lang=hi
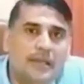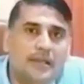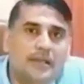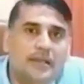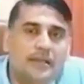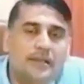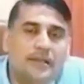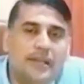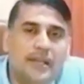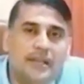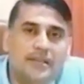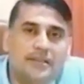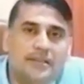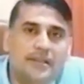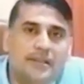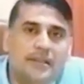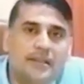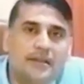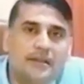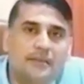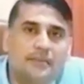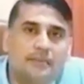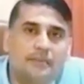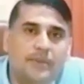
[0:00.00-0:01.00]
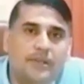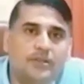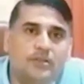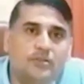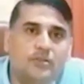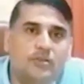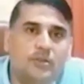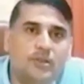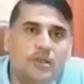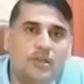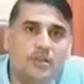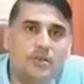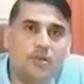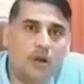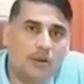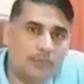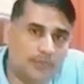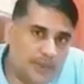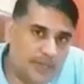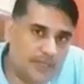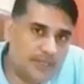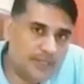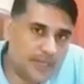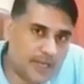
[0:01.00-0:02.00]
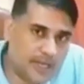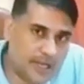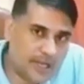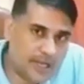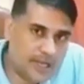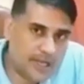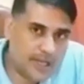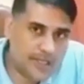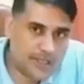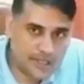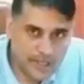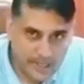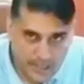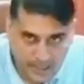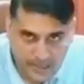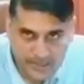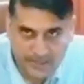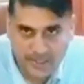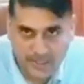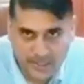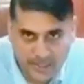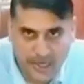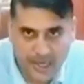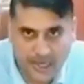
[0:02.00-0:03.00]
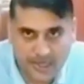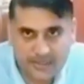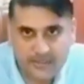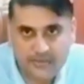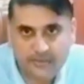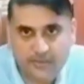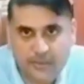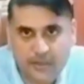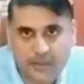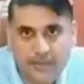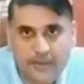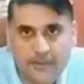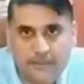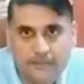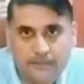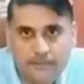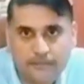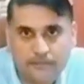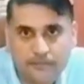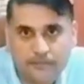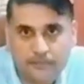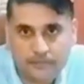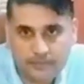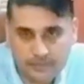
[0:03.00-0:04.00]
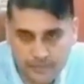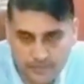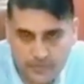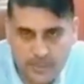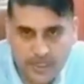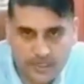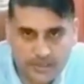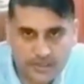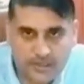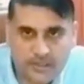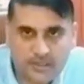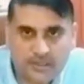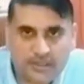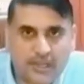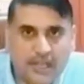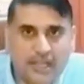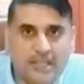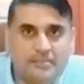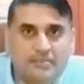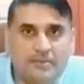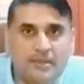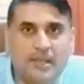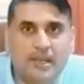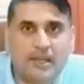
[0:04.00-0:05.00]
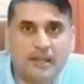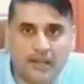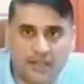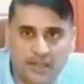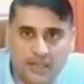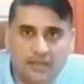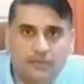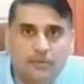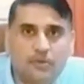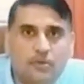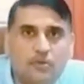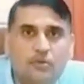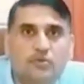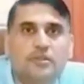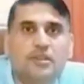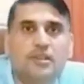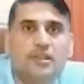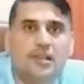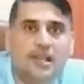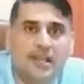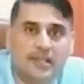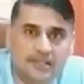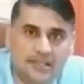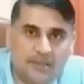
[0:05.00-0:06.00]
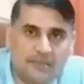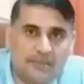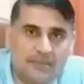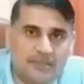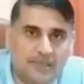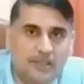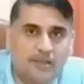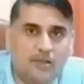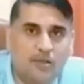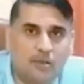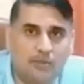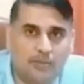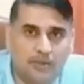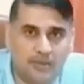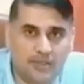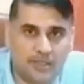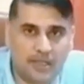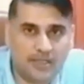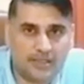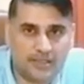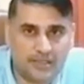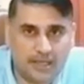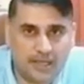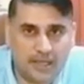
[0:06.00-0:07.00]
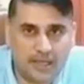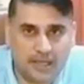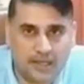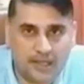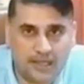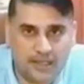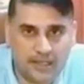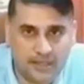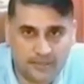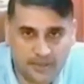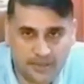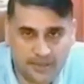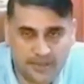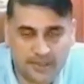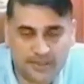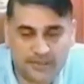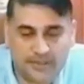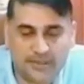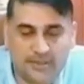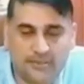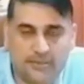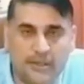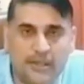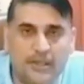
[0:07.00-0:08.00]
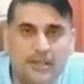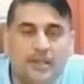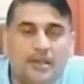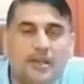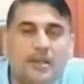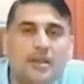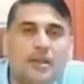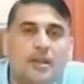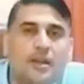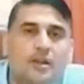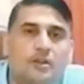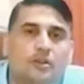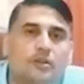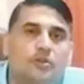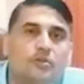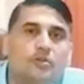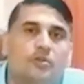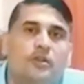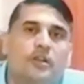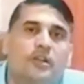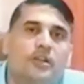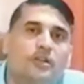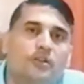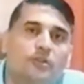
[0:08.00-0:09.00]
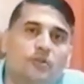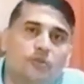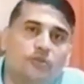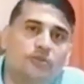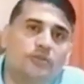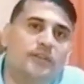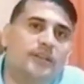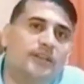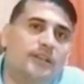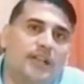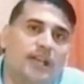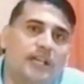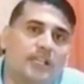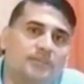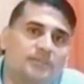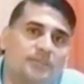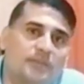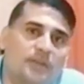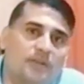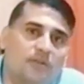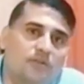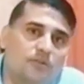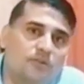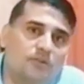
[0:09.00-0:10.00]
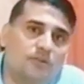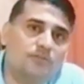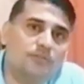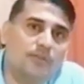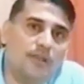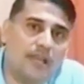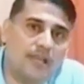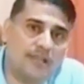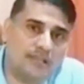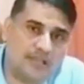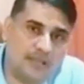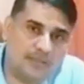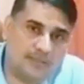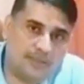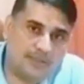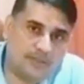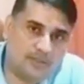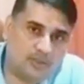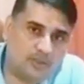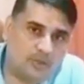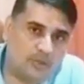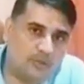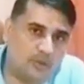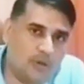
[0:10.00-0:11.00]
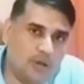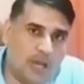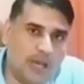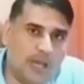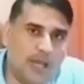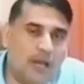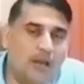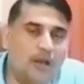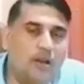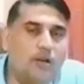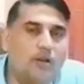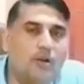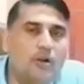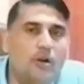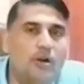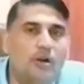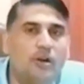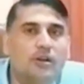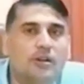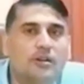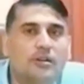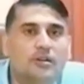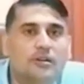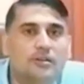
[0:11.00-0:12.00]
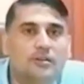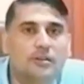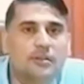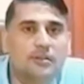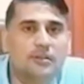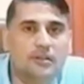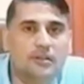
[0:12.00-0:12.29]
एक टीचर बच्चों की कॉपी चेक कर रही थी किसी क्लास में शायद जिस क्लास में कर रही थी वो दूसरी क्लास के बच्चे की कॉपी शायद चेक कर रही थी इमरजेंसी में तो उन्होंने दूसरी क्लास में उस क्लास के बच्चे को बुलाया और